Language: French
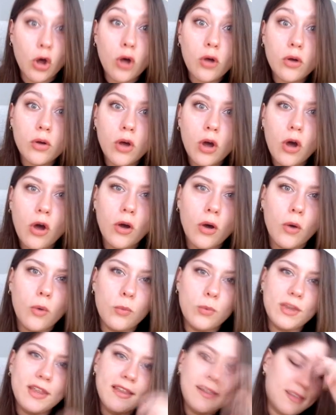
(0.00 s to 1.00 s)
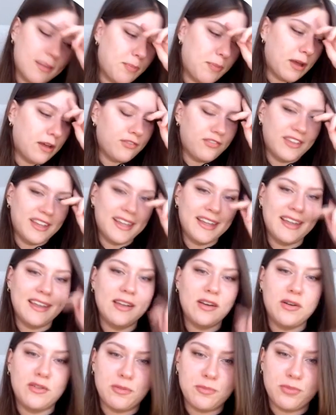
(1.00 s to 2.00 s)
Non oh, Oui, c'est parfait
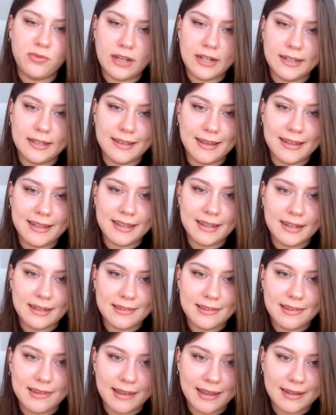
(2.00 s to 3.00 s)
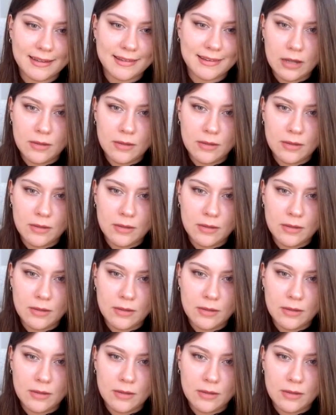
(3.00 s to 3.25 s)
On va pouvoir la draguer, là, direct.